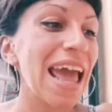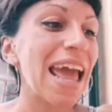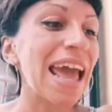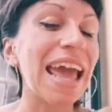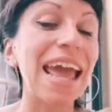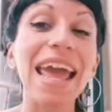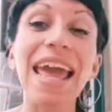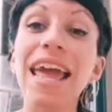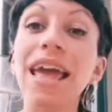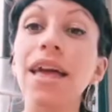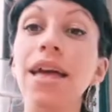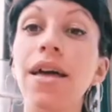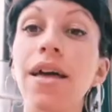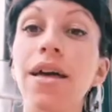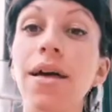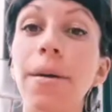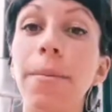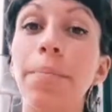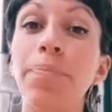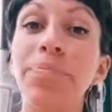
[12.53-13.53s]
e
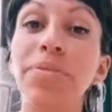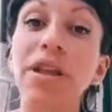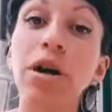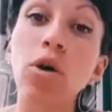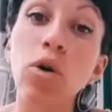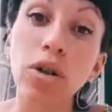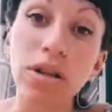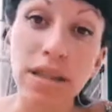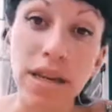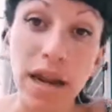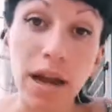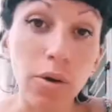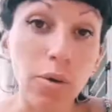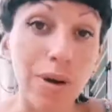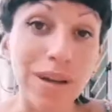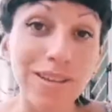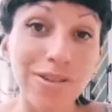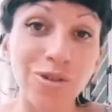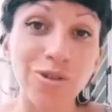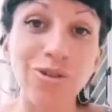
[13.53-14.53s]
ehm, oltre a
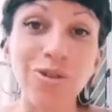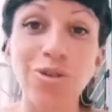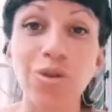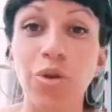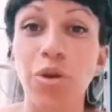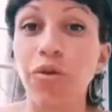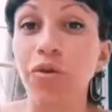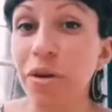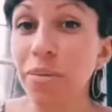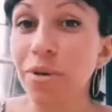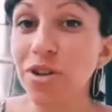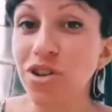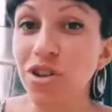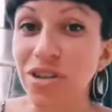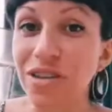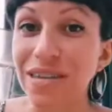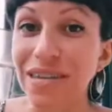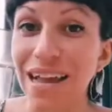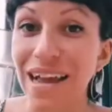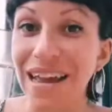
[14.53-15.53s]
questo sono
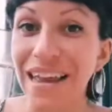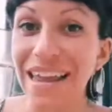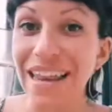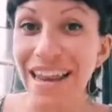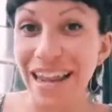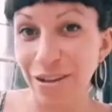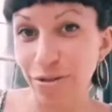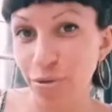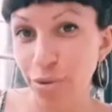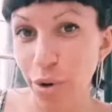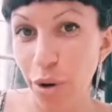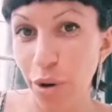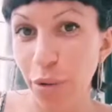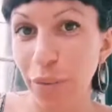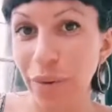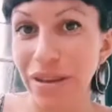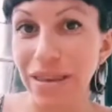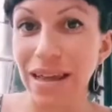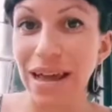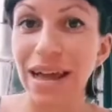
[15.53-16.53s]
farmacista e
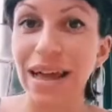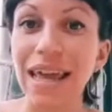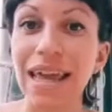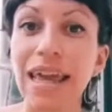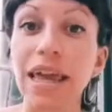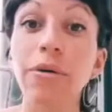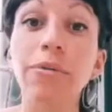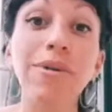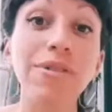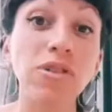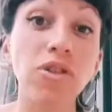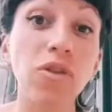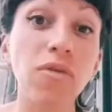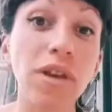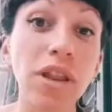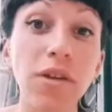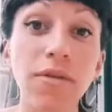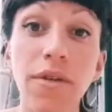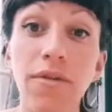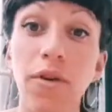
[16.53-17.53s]
naturopata e in questo
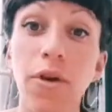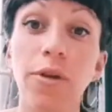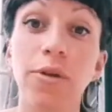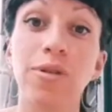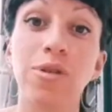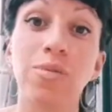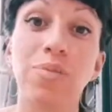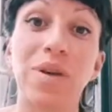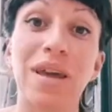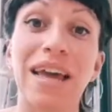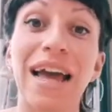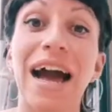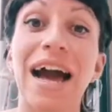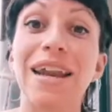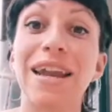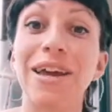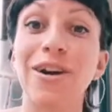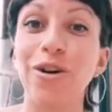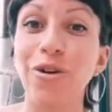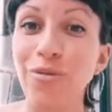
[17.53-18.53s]
video vi voglio
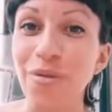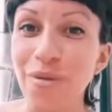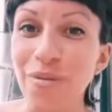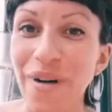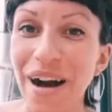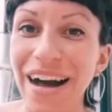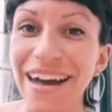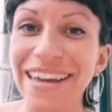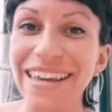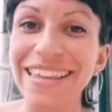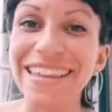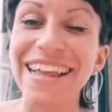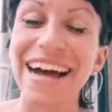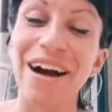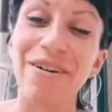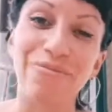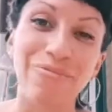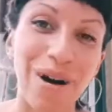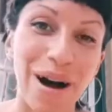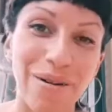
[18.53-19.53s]
spiegare come mai
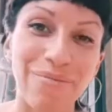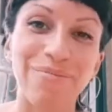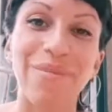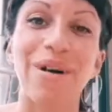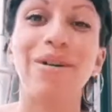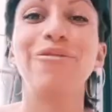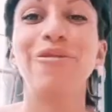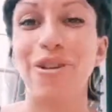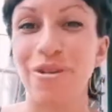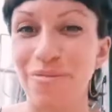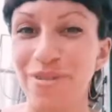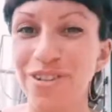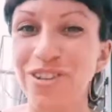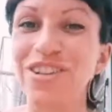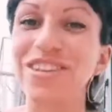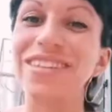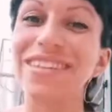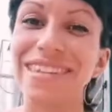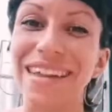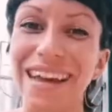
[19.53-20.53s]
da mamma
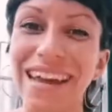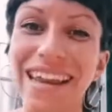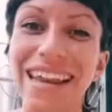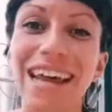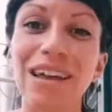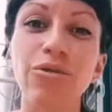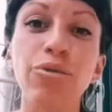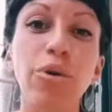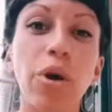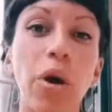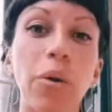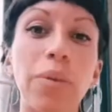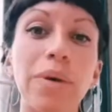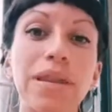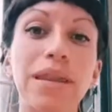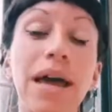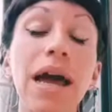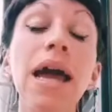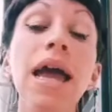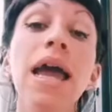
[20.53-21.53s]
farmacista e
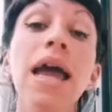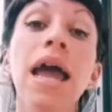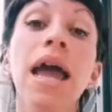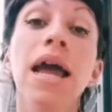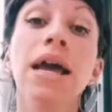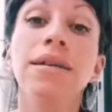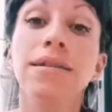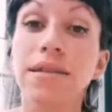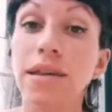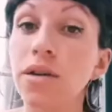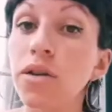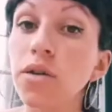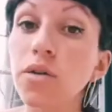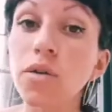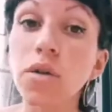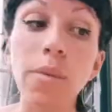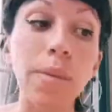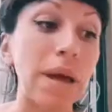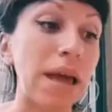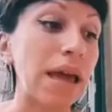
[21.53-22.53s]
naturopata
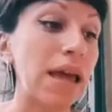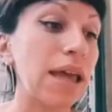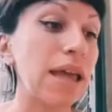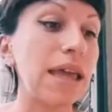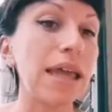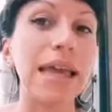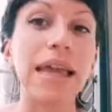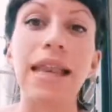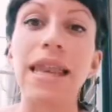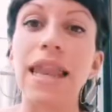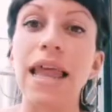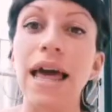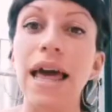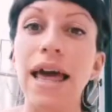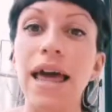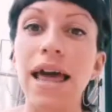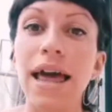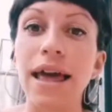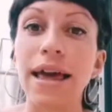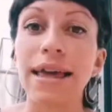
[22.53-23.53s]
secondo me il
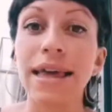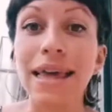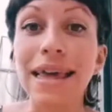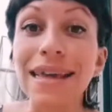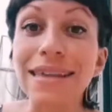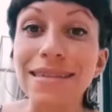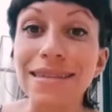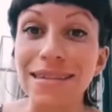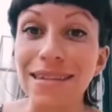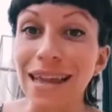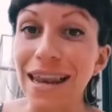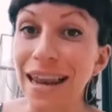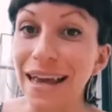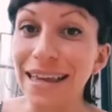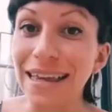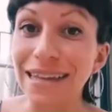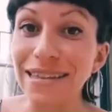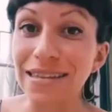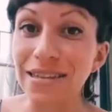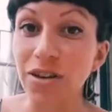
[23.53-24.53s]
eh, kit della
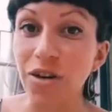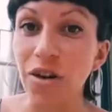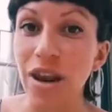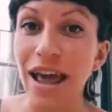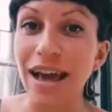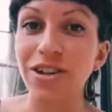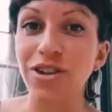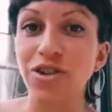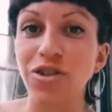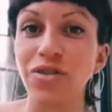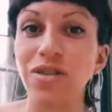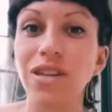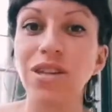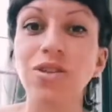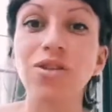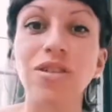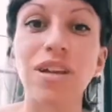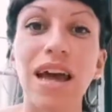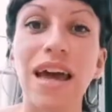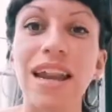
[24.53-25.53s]
Kids Collection di
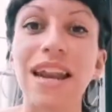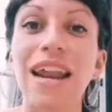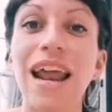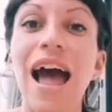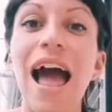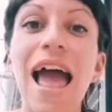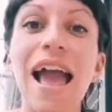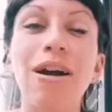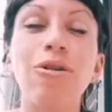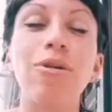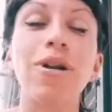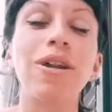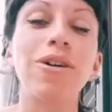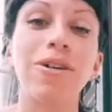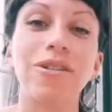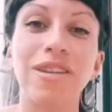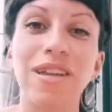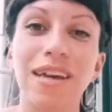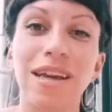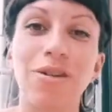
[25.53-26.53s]
doTERRA è
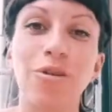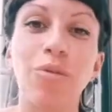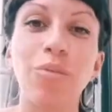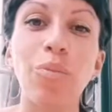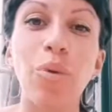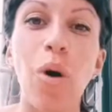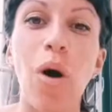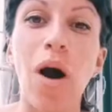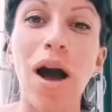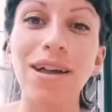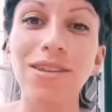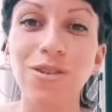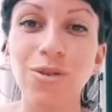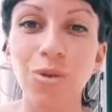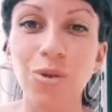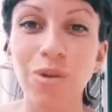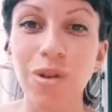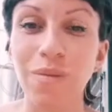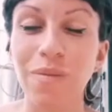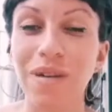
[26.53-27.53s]
qualcosa che non può
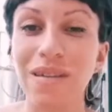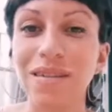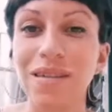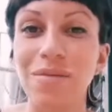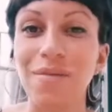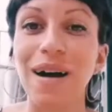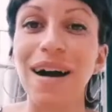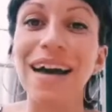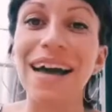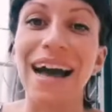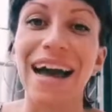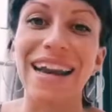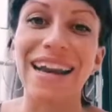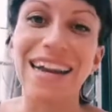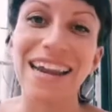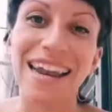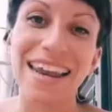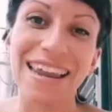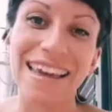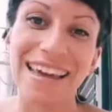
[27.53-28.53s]
assolutamente mancare
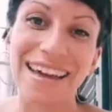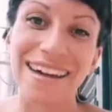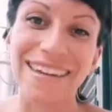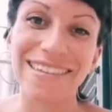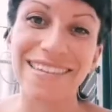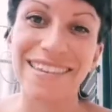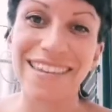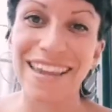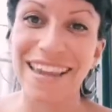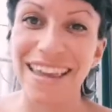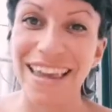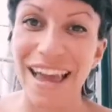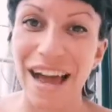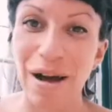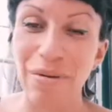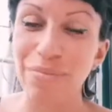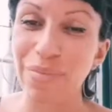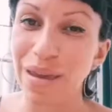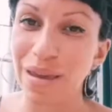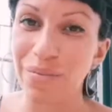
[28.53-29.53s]
nelle case di chi
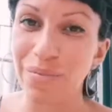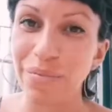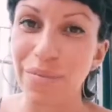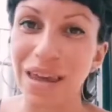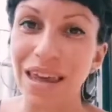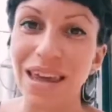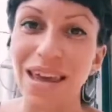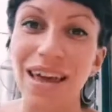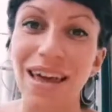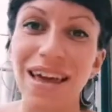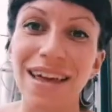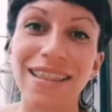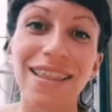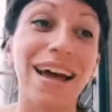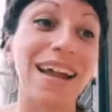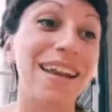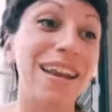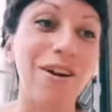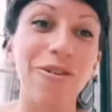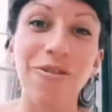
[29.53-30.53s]
ha bimbi eh,
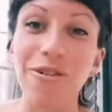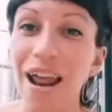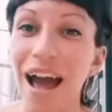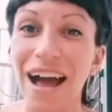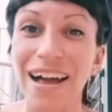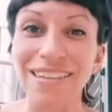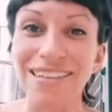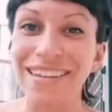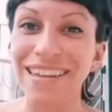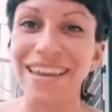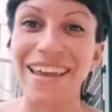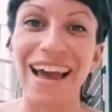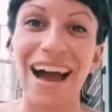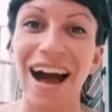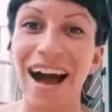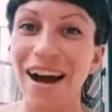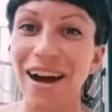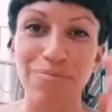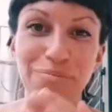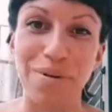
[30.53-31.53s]
da neonati
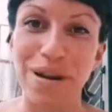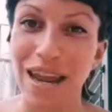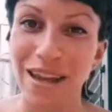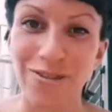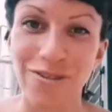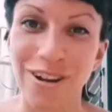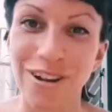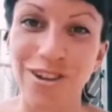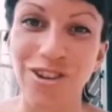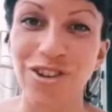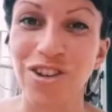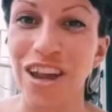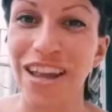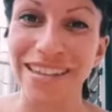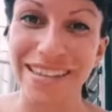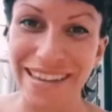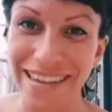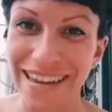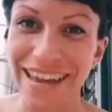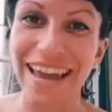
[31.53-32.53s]
a
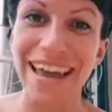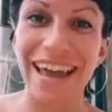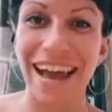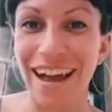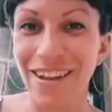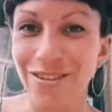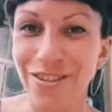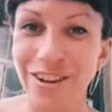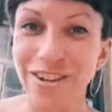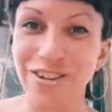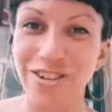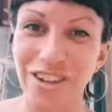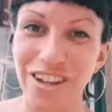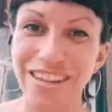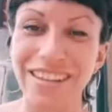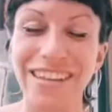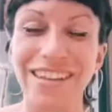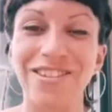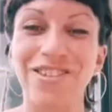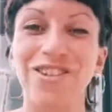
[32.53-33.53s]
preadolescenti e
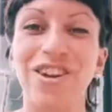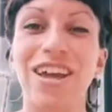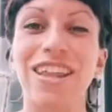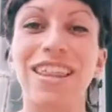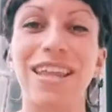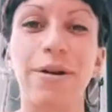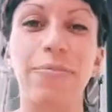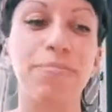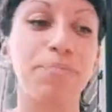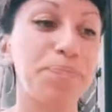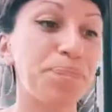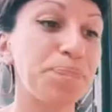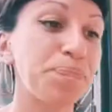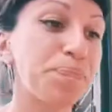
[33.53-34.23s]
adolescenti eccetera.